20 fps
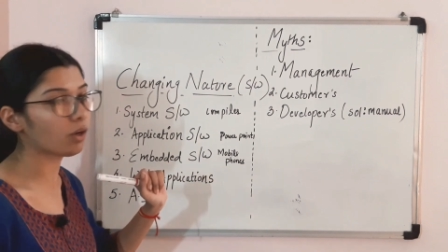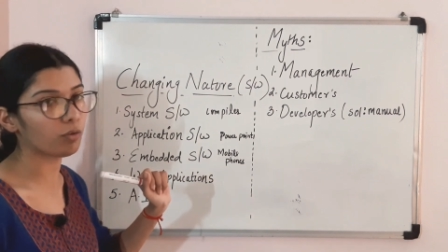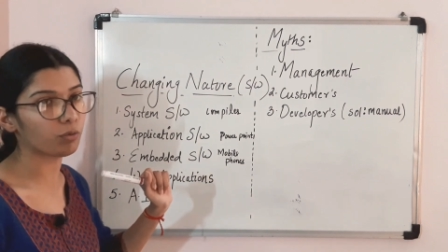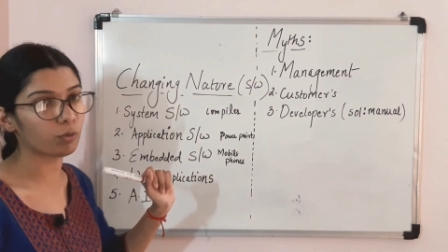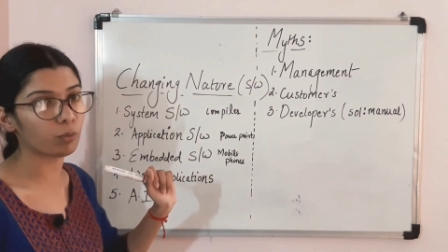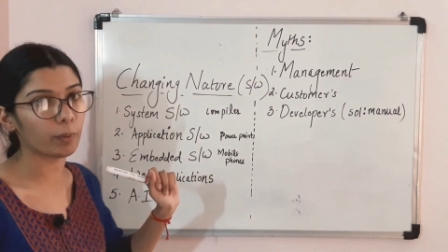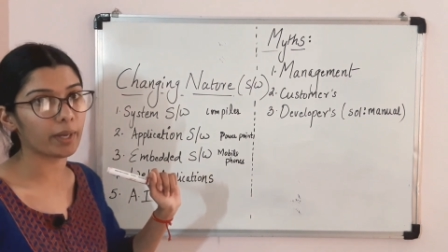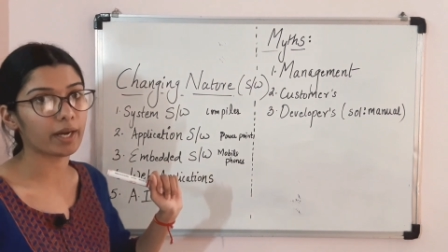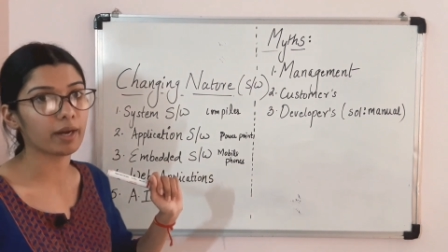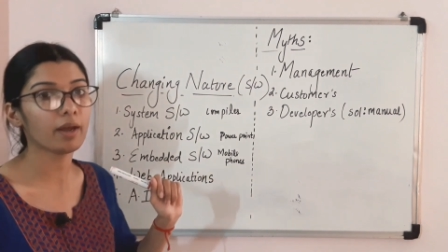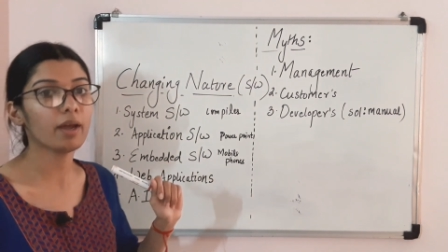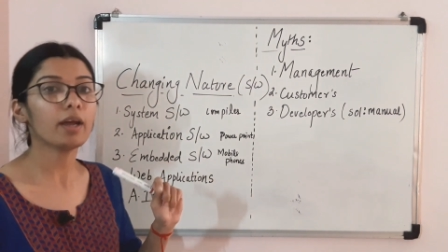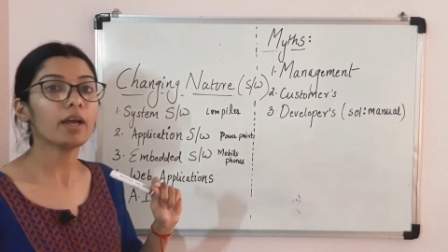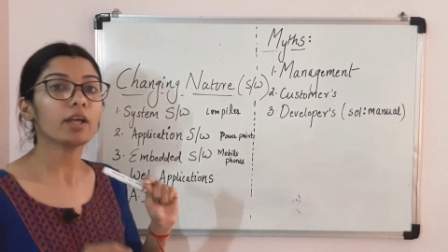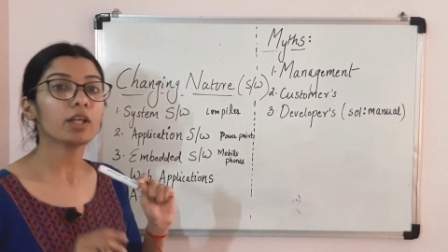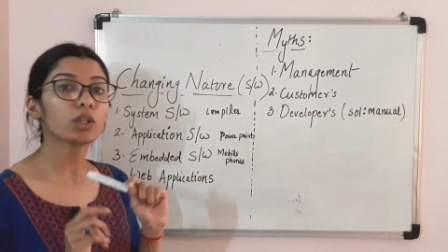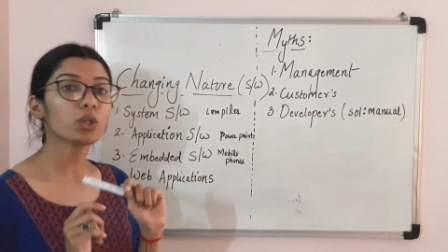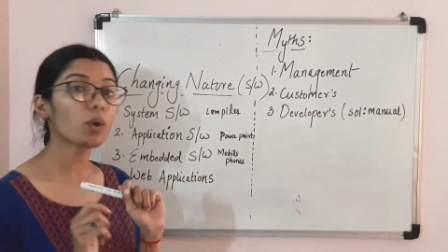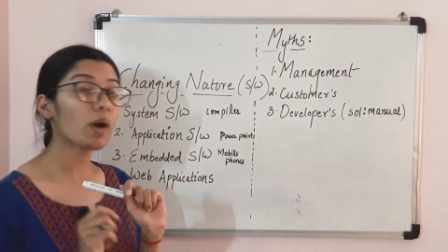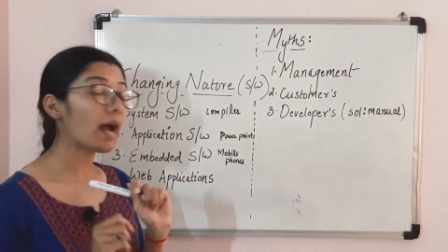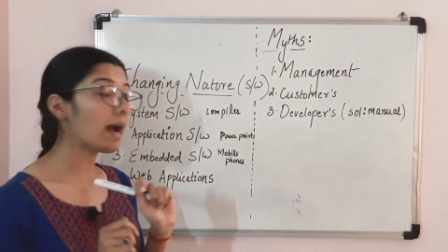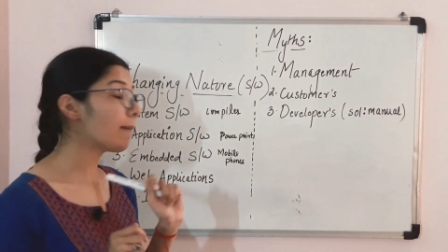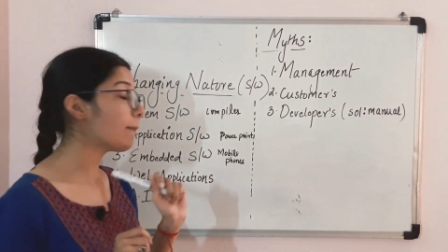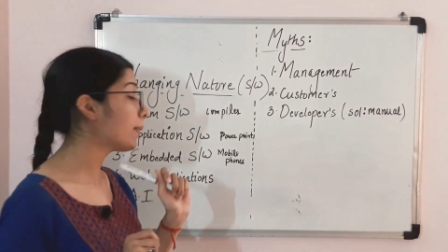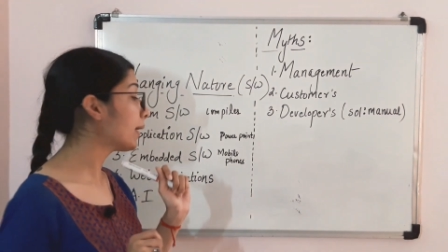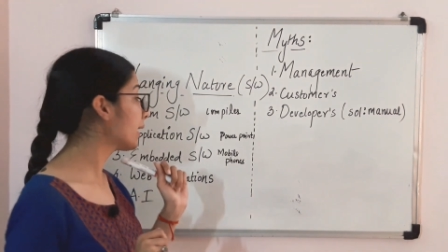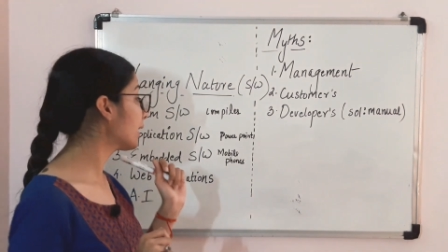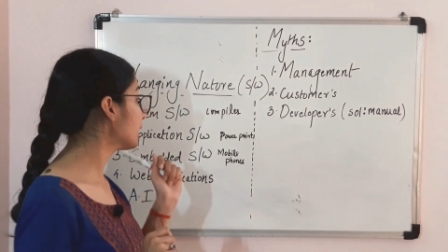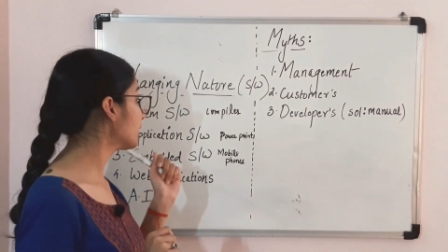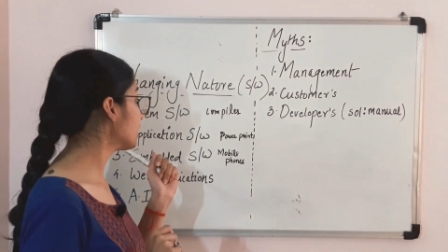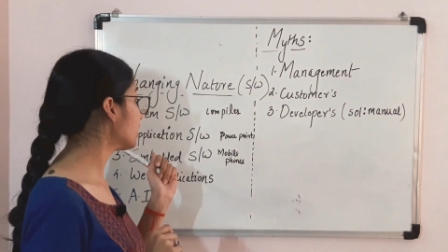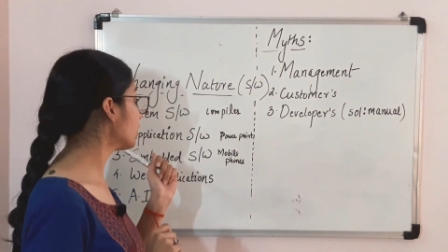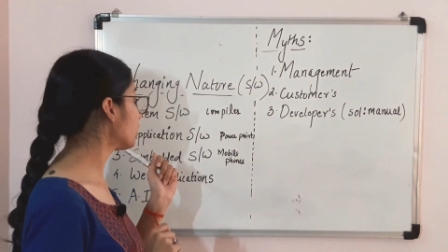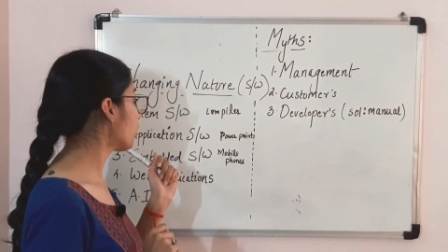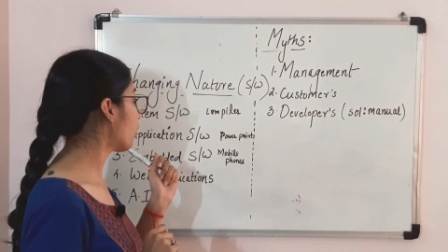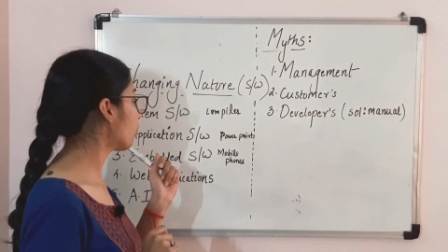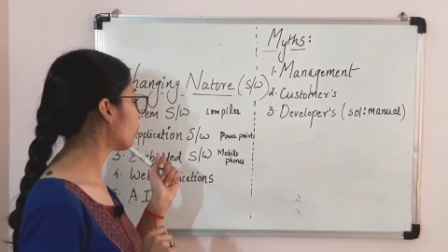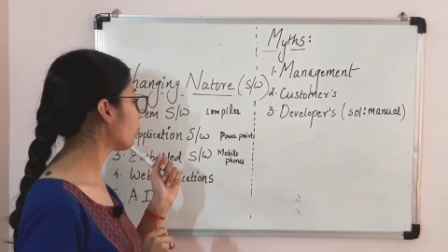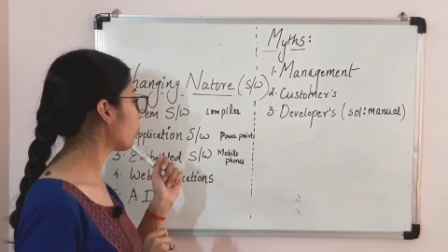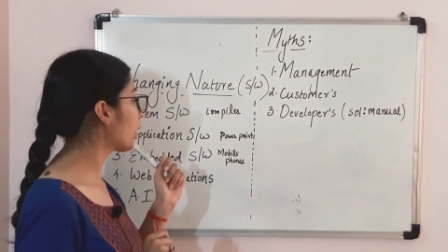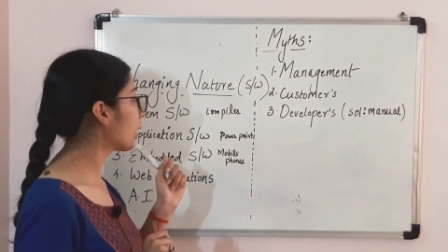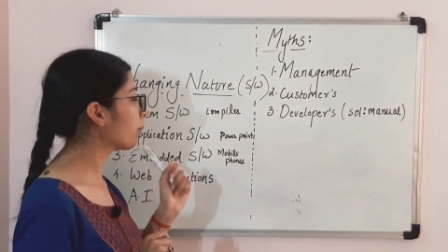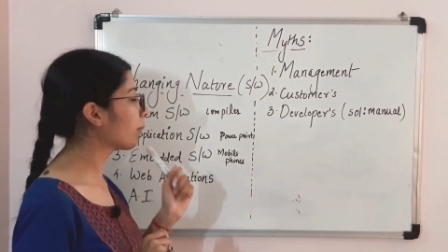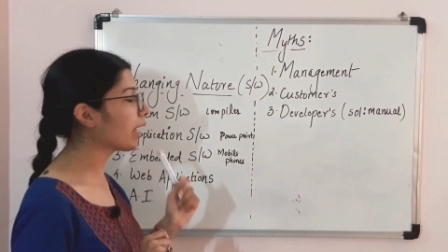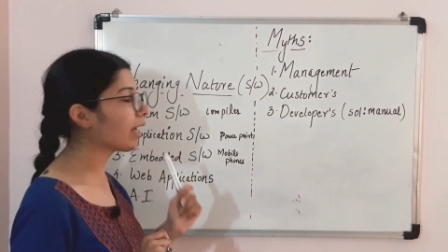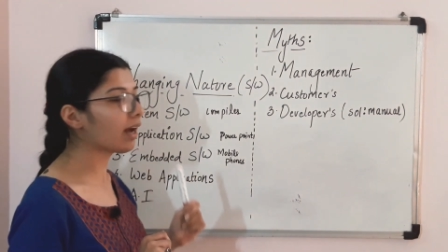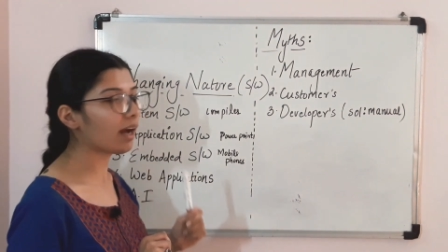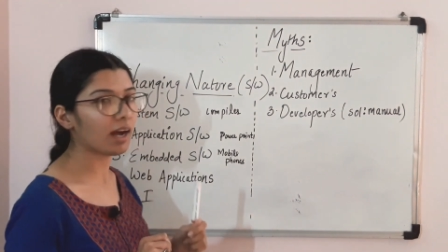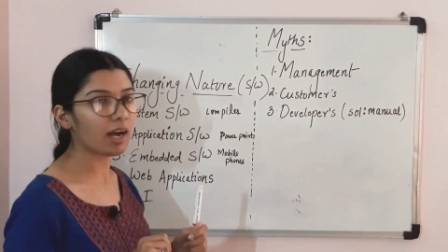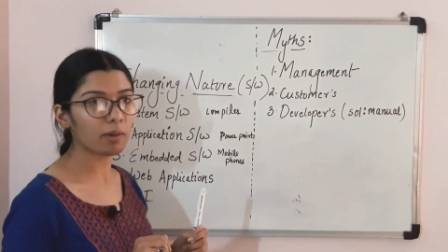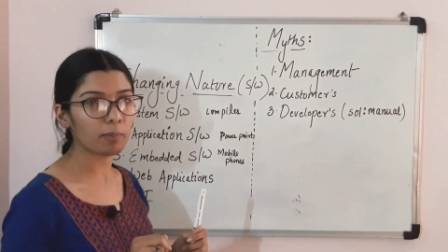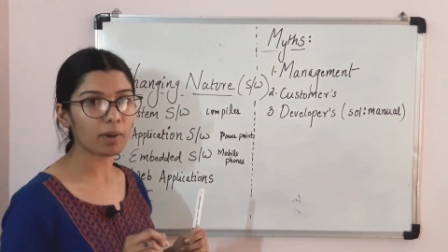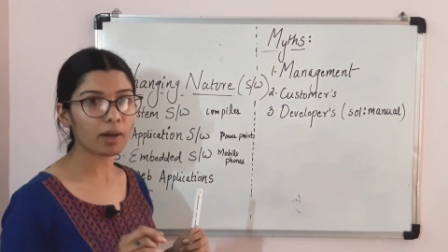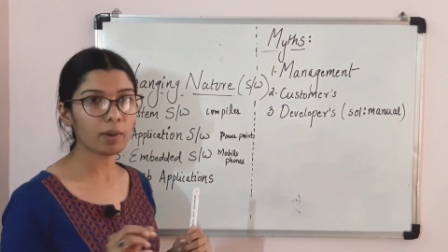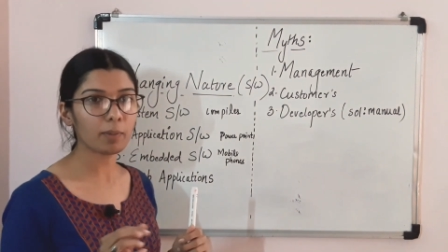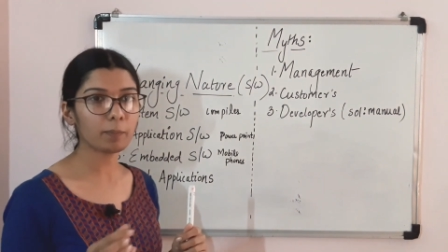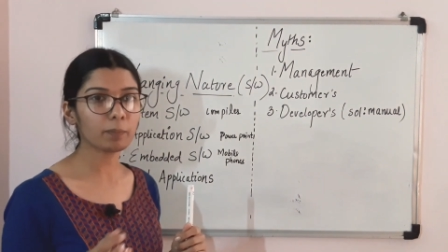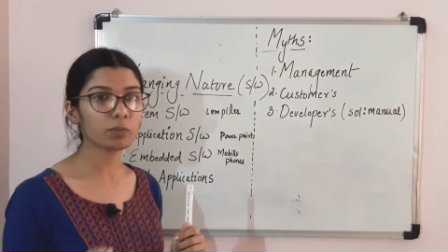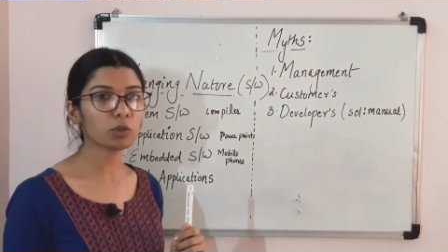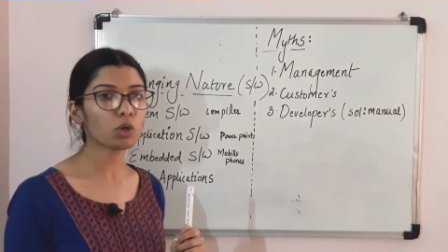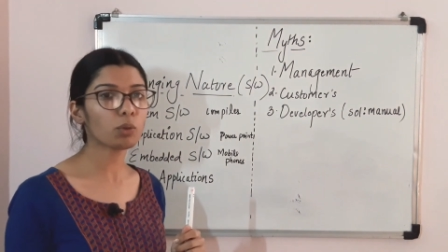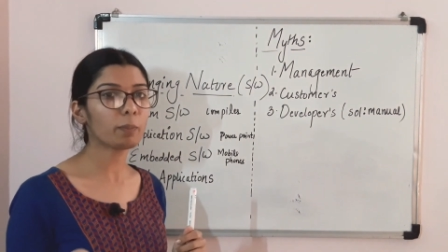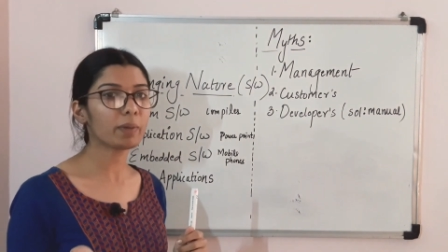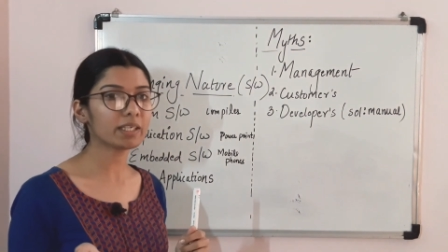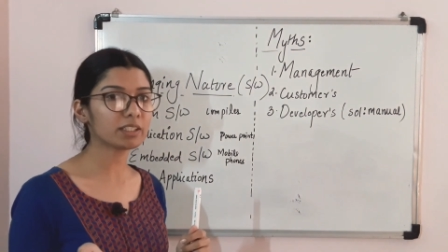सॉफ्टवेयर तो एप्लीकेशन सॉफ्टवेयर में अब हम तो